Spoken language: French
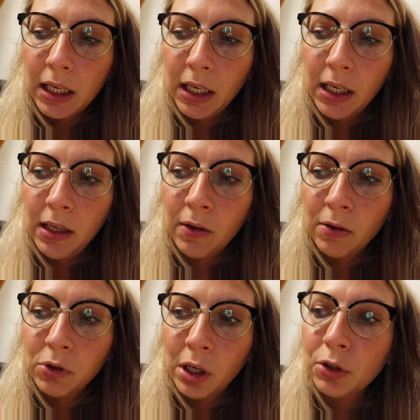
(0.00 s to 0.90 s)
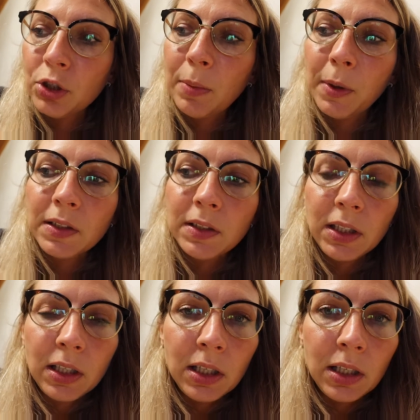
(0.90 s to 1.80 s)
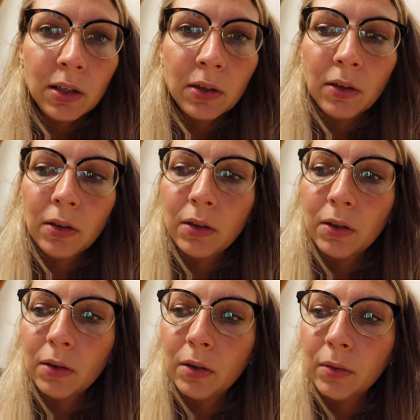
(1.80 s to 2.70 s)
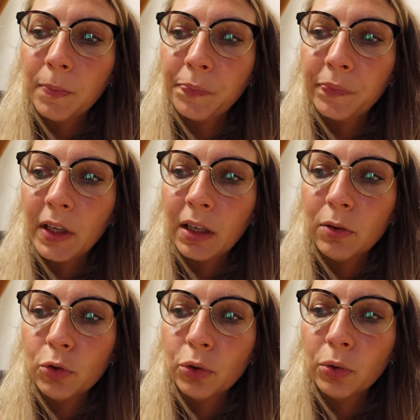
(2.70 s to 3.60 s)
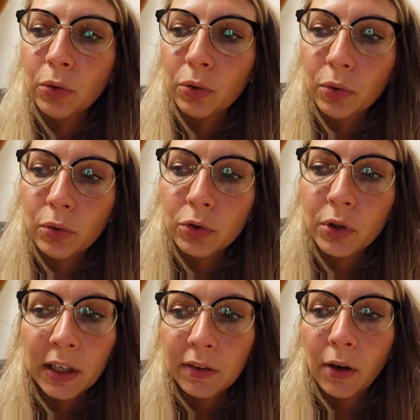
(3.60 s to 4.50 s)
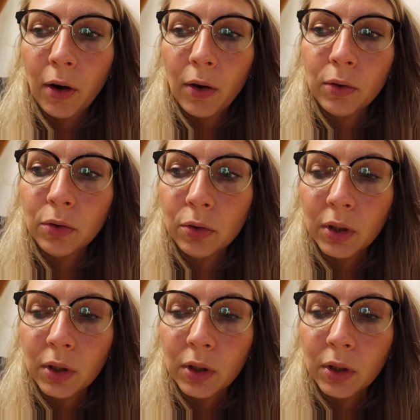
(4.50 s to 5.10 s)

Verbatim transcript: Et euh, voilà, j'ai apprécié le jeu jeu d'acteur de